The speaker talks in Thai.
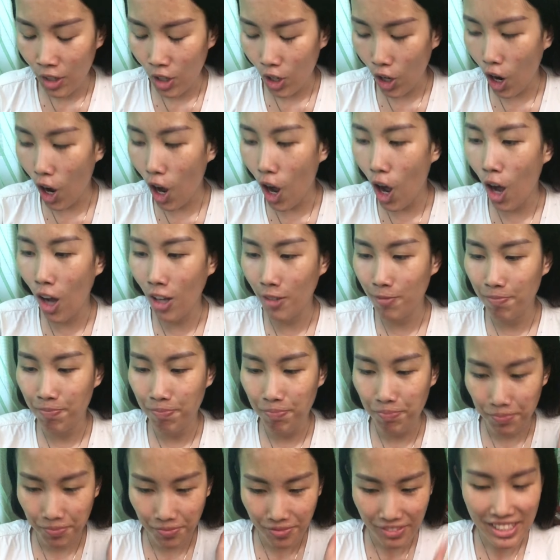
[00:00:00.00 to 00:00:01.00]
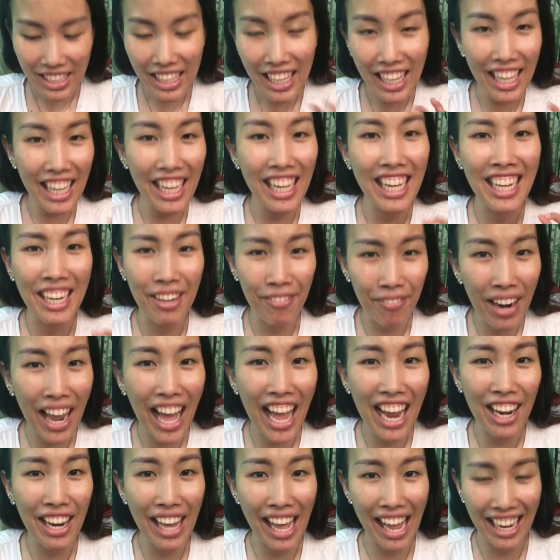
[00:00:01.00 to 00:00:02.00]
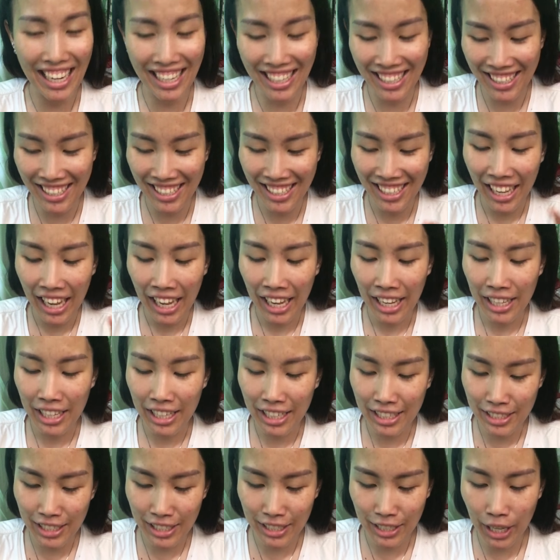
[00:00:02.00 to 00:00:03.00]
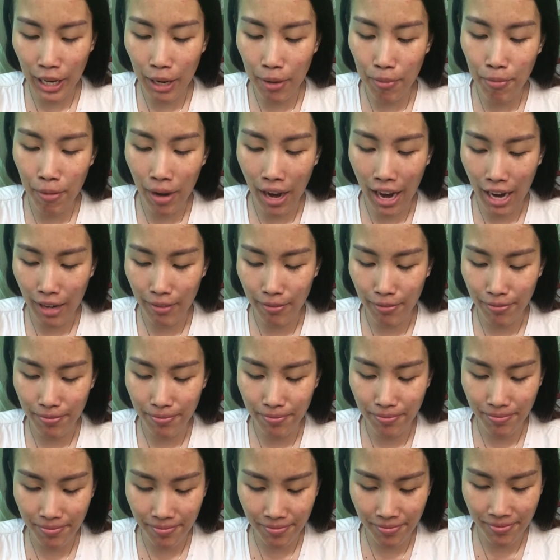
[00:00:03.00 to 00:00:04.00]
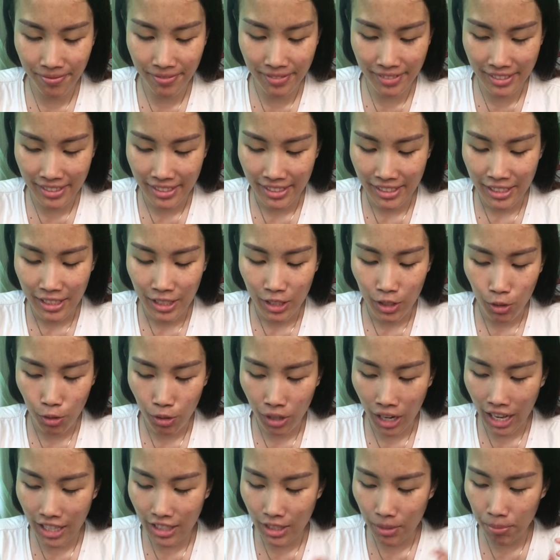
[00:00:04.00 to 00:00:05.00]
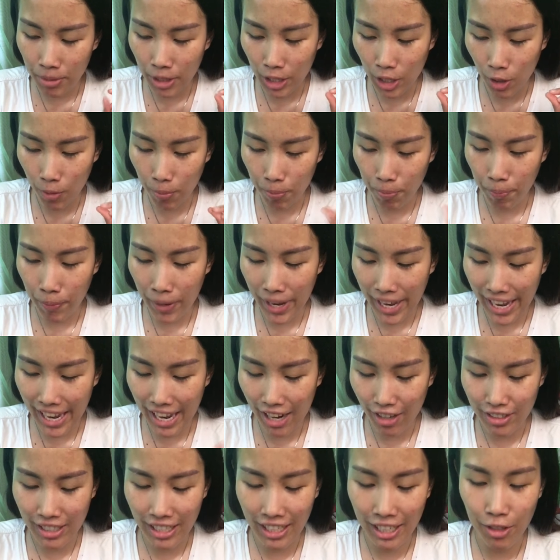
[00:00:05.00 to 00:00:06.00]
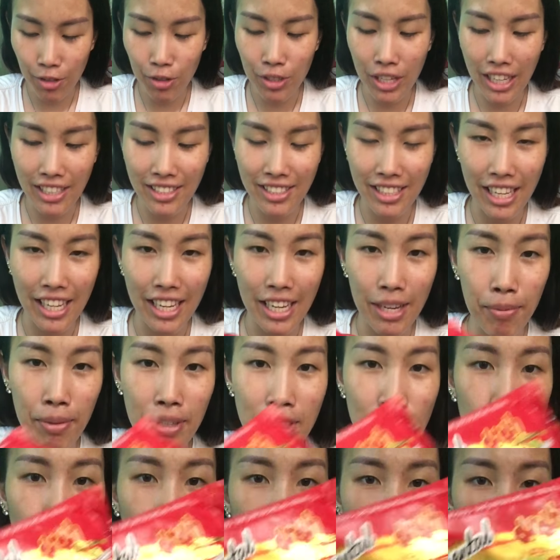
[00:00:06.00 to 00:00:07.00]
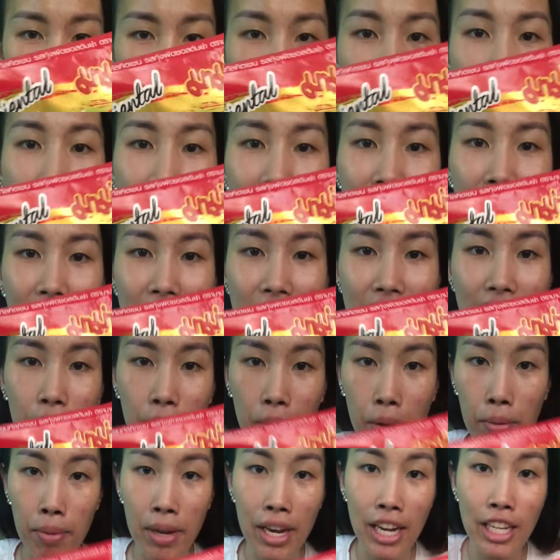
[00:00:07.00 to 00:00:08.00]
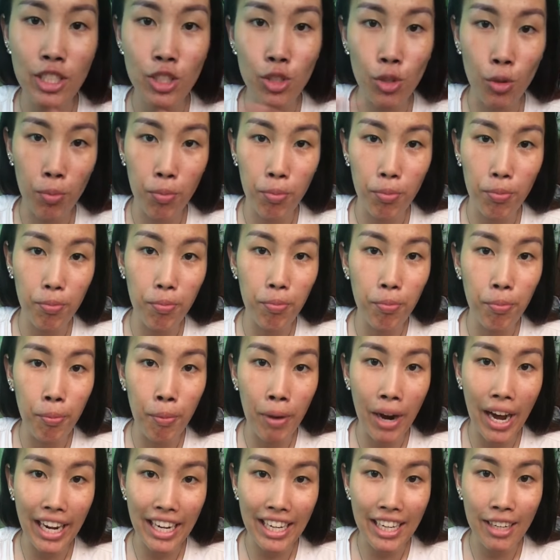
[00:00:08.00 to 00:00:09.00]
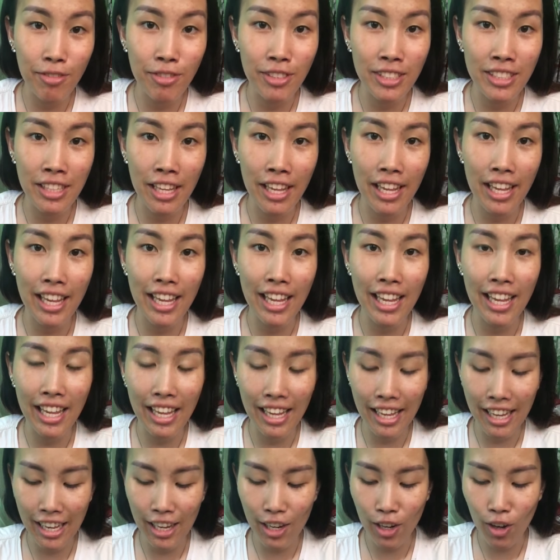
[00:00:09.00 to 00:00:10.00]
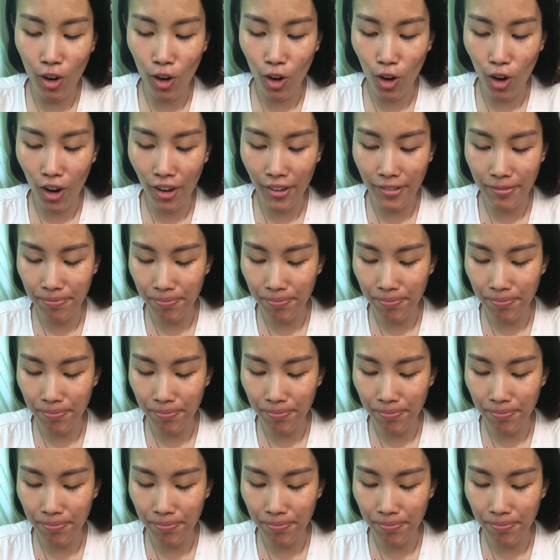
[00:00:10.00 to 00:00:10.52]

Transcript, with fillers: ก็น้ำลายไหลคือจะกินแบบดูถ้าจะมีรสเปรี้ยวแต่ดูจากสีนี้มันสดมากแต่จริงๆมันไม่ได้สดเหมือนกับสีของ